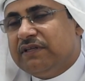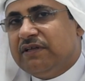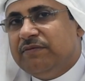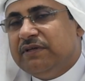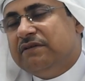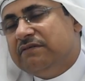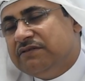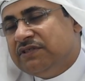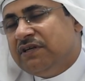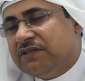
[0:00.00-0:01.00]
طبعا
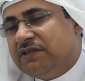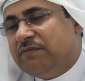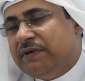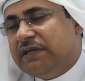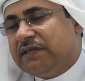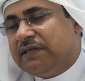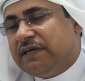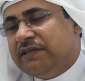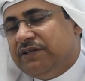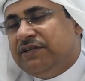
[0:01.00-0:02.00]
جلالة الملك
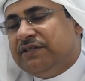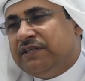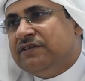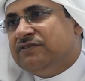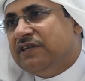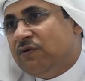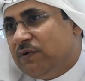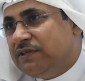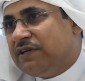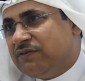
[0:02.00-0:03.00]
يعني احنا نعتز انه هو
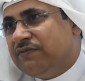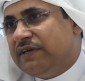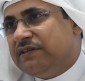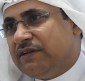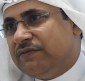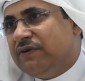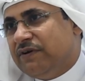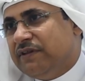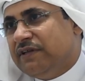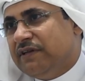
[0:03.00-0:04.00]
درس فترة في
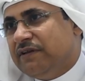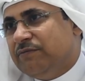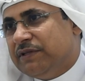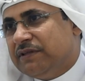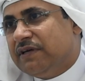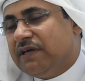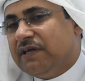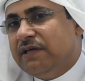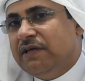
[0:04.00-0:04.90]
هذه المنطقة